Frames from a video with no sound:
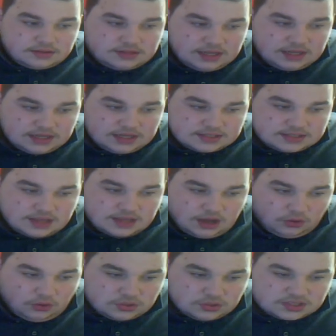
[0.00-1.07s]
Diese
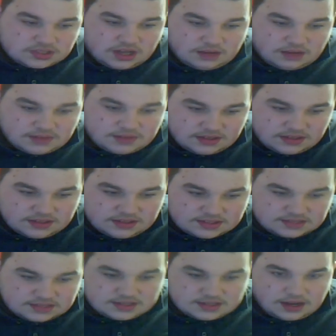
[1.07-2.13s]
Ausgabe ist
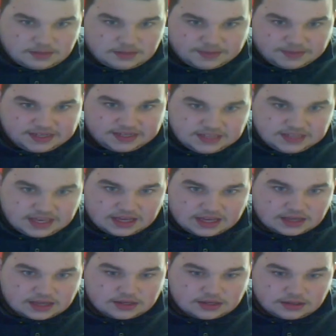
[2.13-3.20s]
jetzt eine
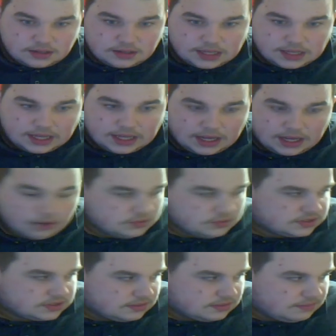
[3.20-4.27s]
Premiere
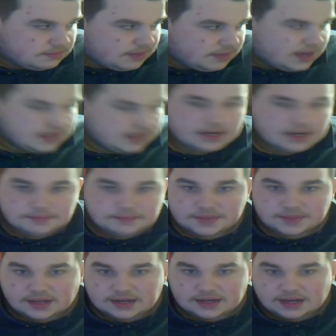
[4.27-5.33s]
aus meinem
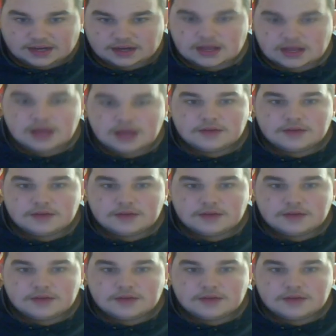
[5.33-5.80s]
Kanal.